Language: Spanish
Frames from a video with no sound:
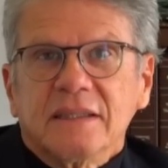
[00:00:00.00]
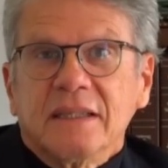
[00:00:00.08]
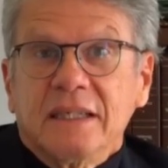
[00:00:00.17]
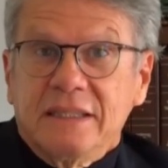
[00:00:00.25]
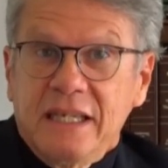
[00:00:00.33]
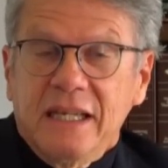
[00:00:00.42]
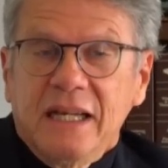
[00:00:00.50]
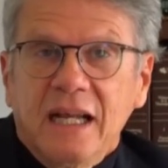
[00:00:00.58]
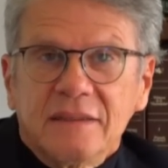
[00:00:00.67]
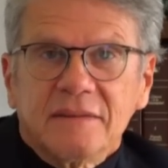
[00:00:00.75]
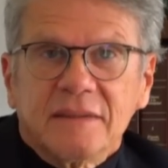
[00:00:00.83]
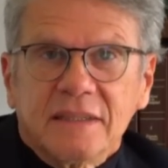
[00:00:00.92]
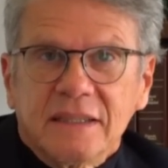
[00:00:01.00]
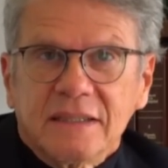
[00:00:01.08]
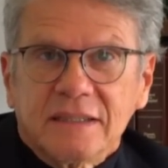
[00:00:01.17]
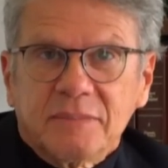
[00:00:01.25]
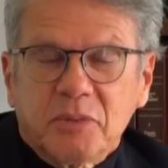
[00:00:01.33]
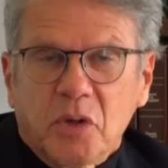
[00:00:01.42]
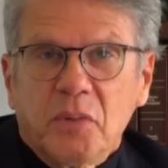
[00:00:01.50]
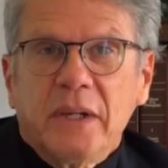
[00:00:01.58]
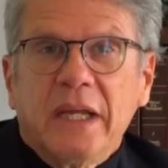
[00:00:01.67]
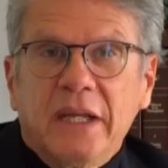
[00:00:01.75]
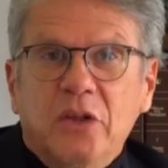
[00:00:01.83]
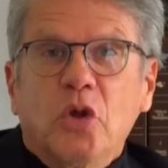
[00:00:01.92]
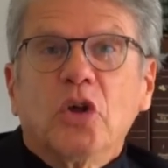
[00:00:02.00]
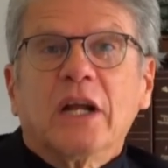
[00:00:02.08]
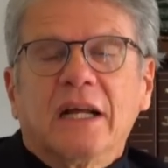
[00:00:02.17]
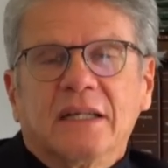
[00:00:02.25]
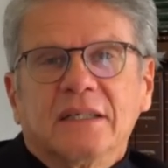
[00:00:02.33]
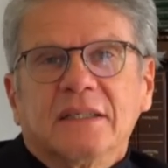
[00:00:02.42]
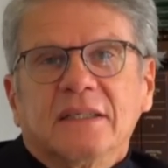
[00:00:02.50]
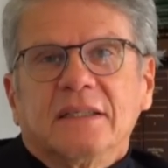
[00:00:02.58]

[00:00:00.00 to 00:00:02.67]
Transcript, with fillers: lechera, es proveedora